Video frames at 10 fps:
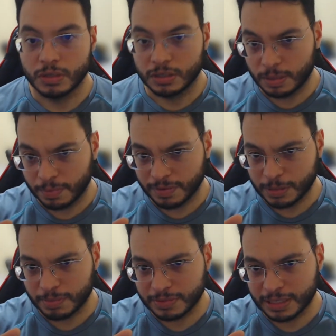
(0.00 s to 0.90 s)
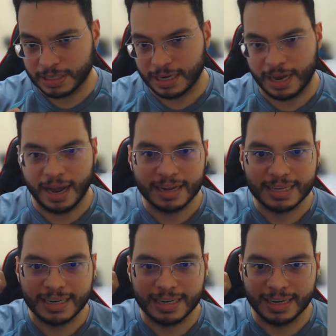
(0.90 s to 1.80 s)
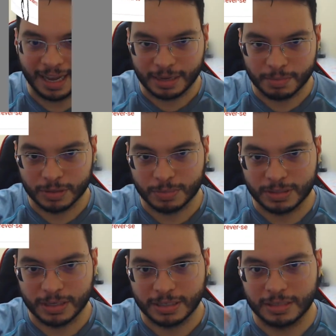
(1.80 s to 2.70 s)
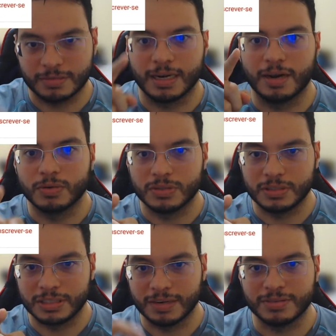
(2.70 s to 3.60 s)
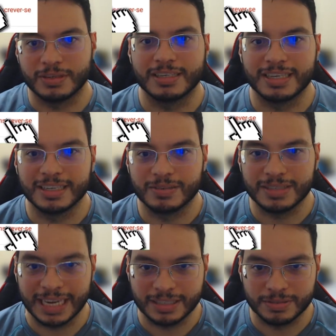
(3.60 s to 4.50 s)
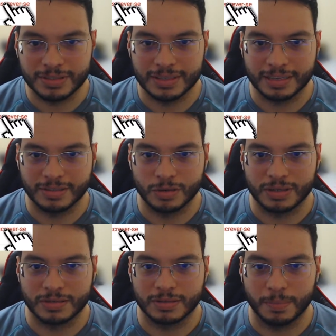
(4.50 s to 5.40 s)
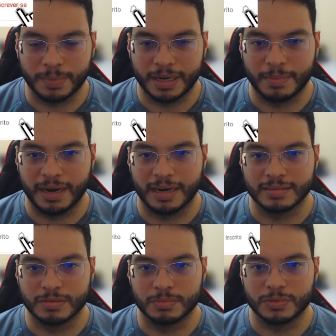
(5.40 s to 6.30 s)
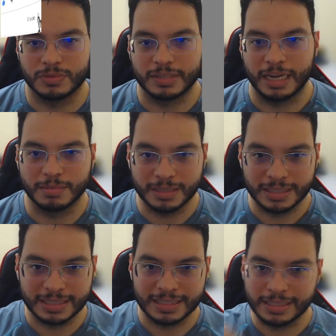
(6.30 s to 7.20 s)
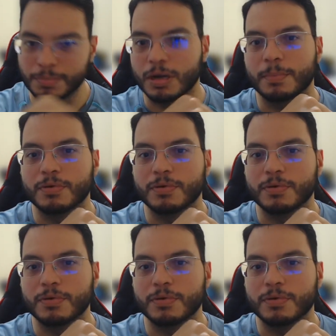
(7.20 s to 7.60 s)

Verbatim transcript: já aproveite para você deixar aquele like maroto para ajudar a gente no canal, se inscrever se não é inscrito e ative o sininho das notificações não perca manada nada sobre o mundo dos games. Simbora pro